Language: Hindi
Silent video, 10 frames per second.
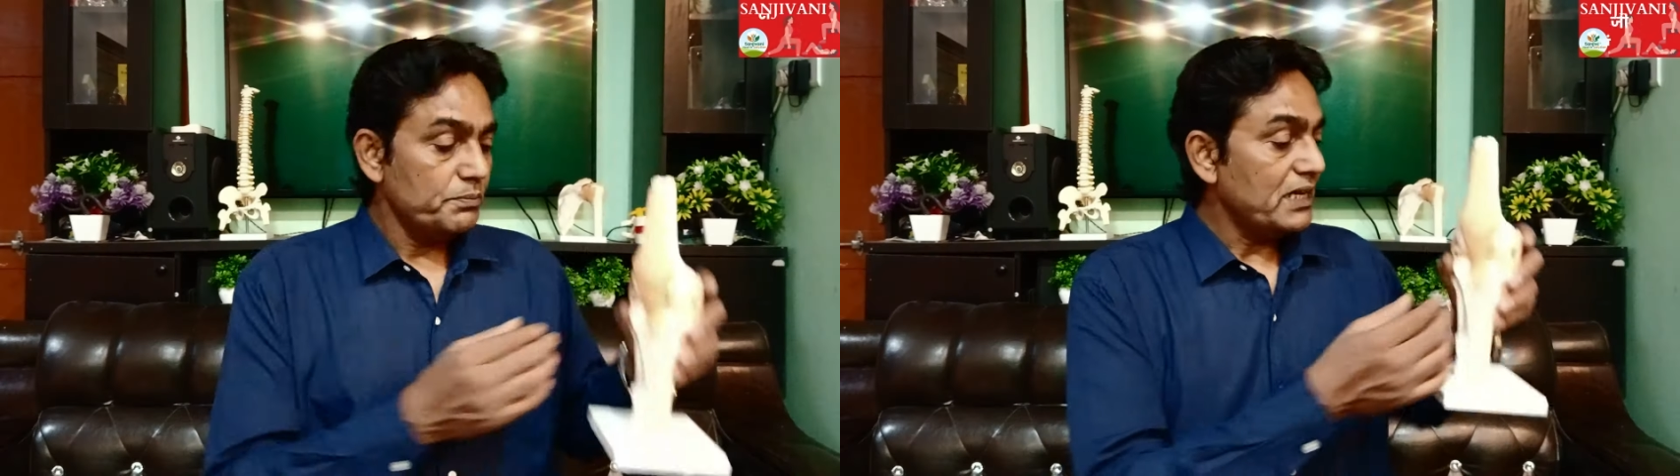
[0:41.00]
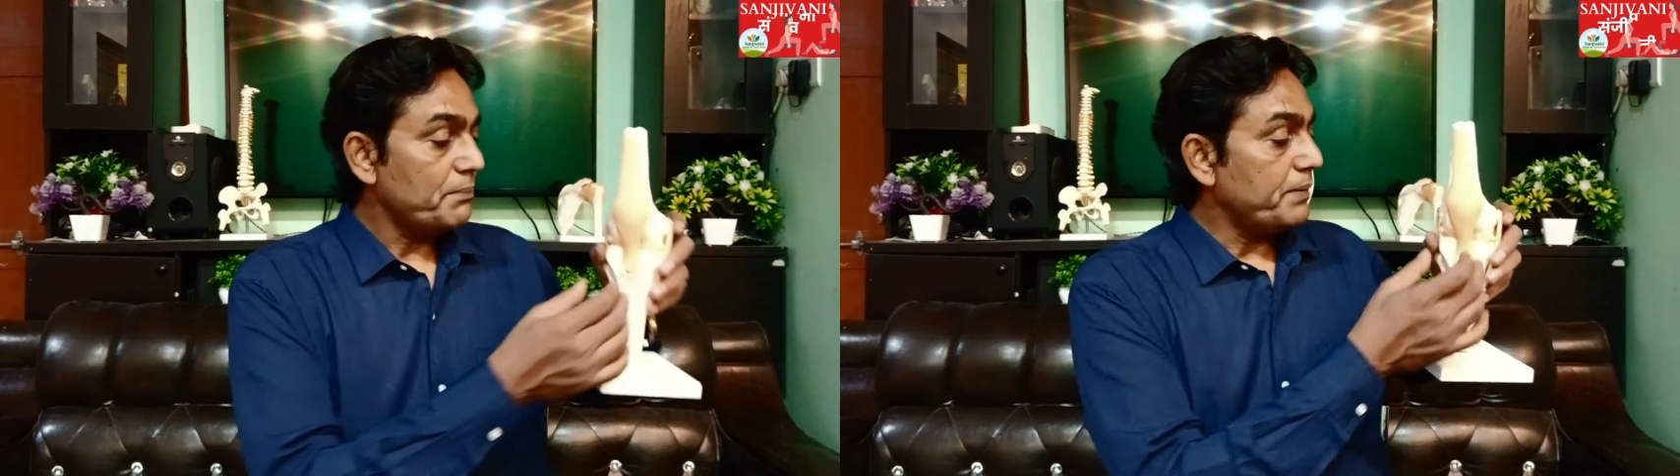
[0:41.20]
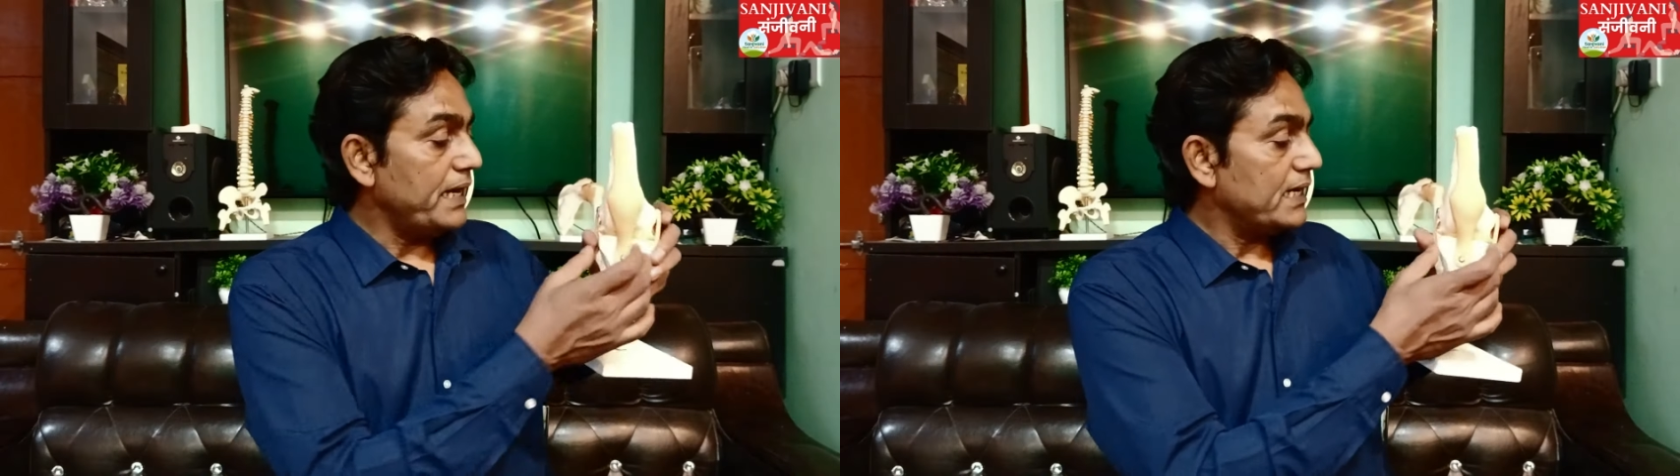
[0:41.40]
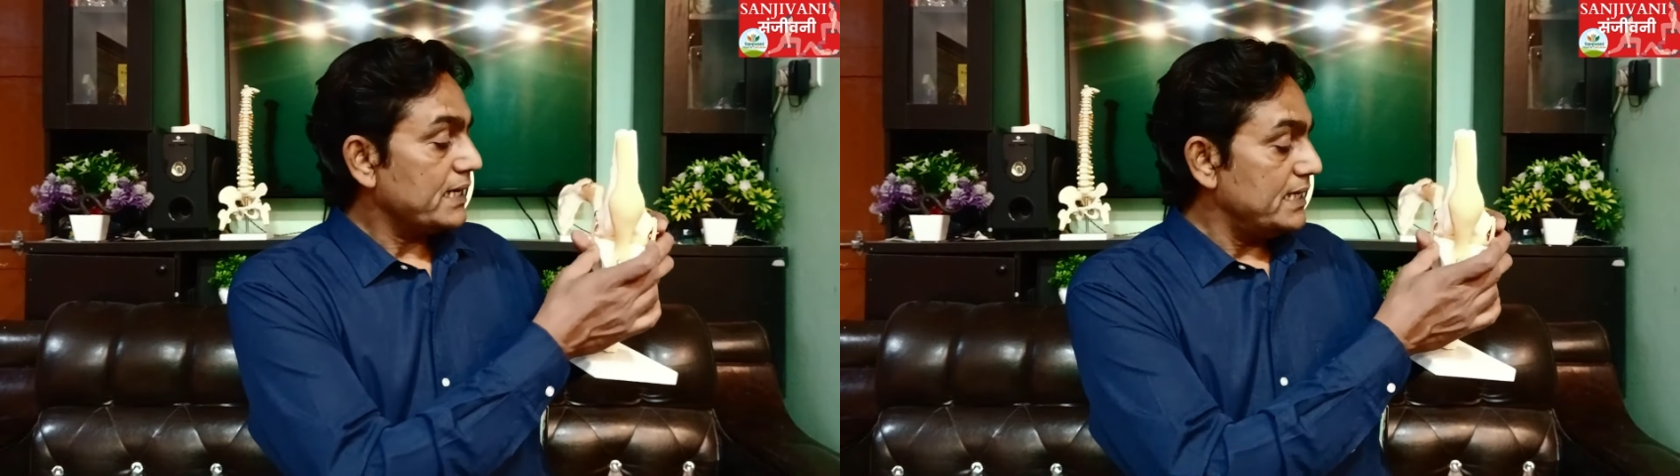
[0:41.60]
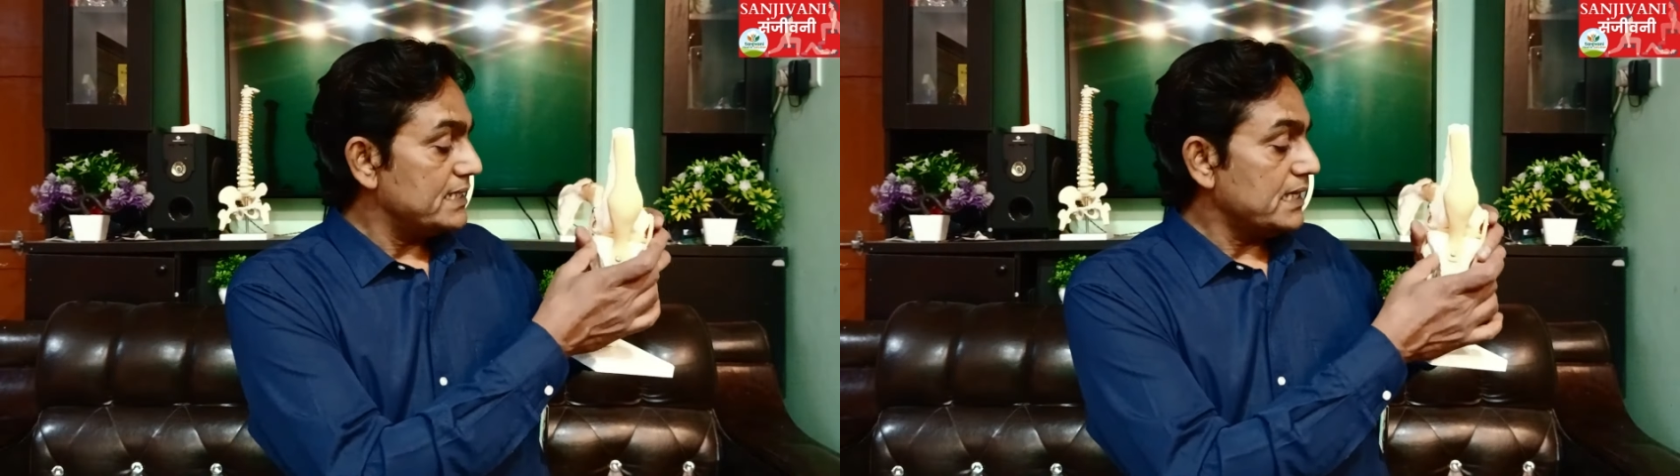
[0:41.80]
तो मेरा
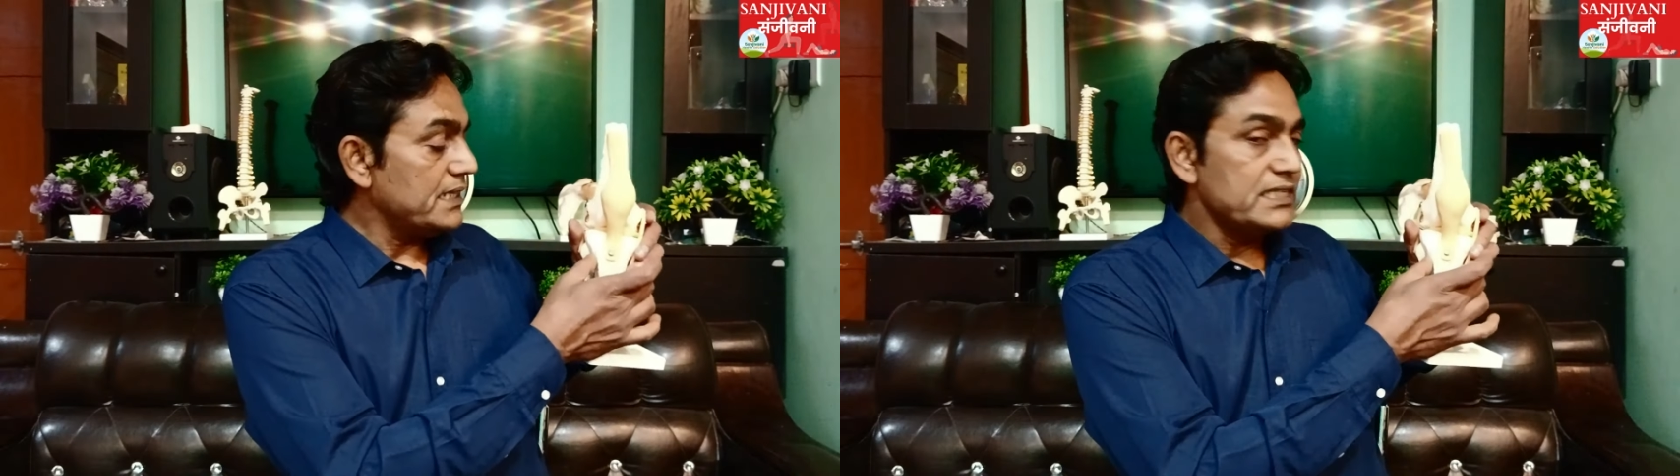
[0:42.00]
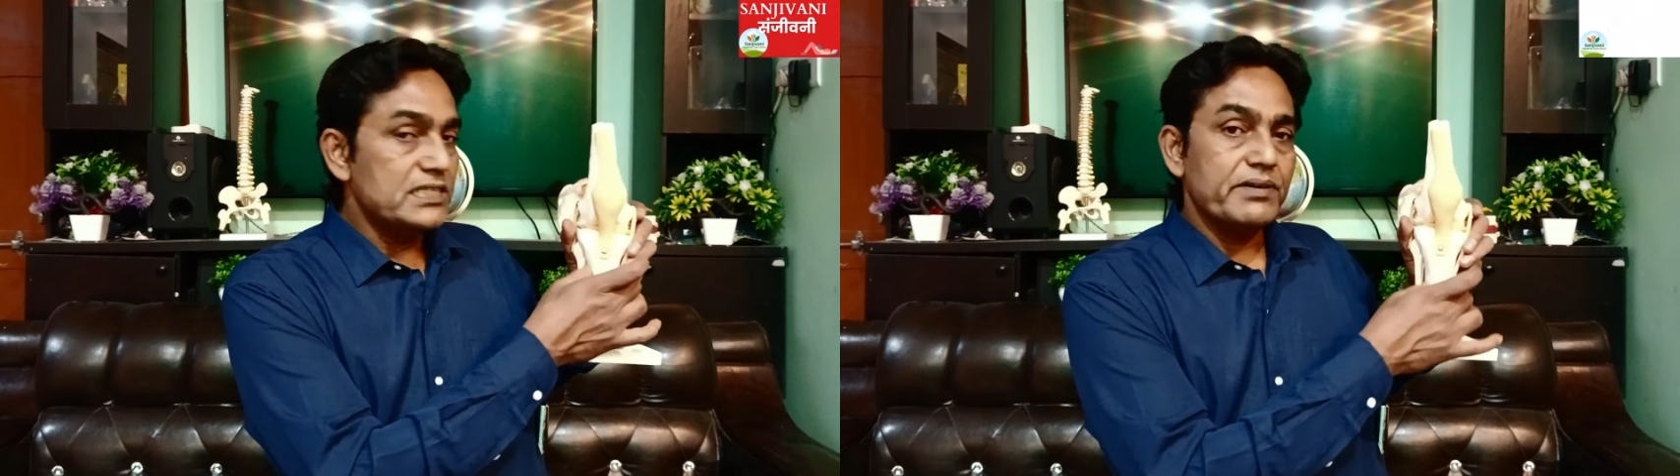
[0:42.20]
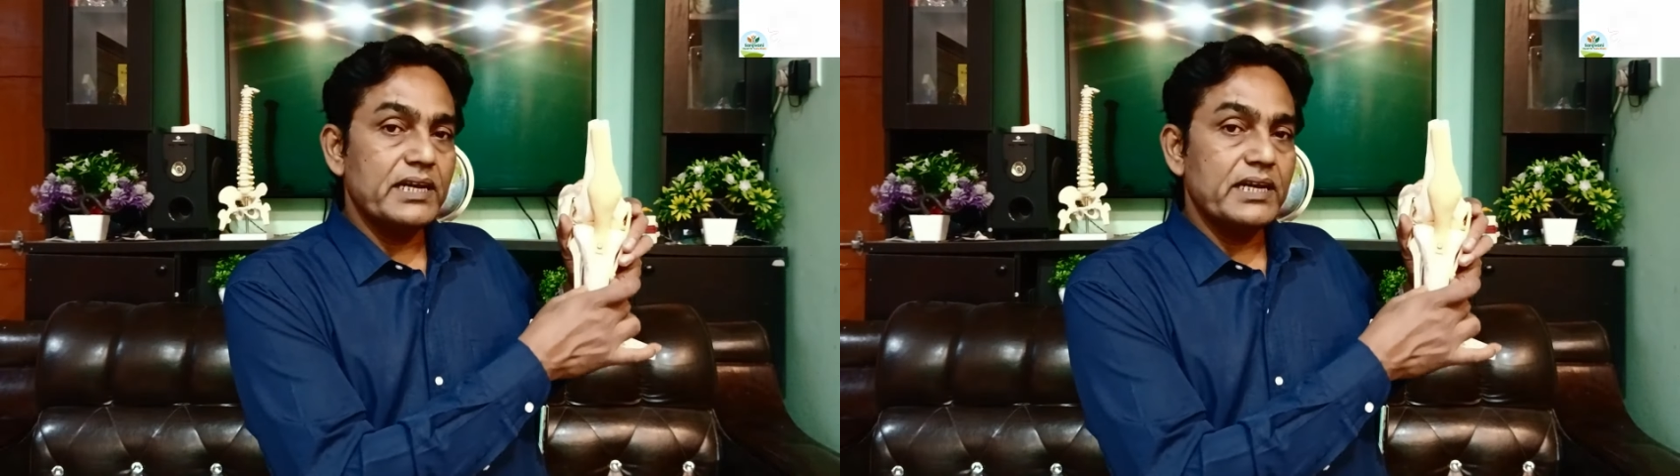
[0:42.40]
पैर का हिस्सा नीचे